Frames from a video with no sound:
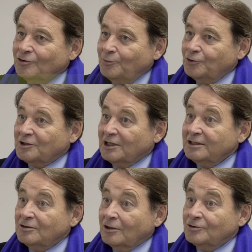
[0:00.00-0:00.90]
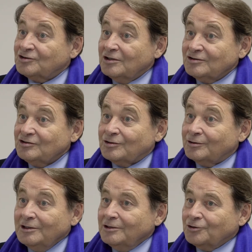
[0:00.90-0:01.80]
ne peut qu'aller dans le sens
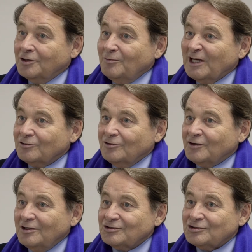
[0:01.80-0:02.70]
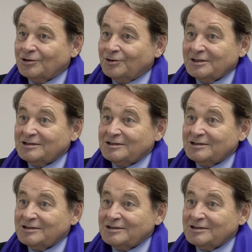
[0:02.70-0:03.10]
que les maires de France euh,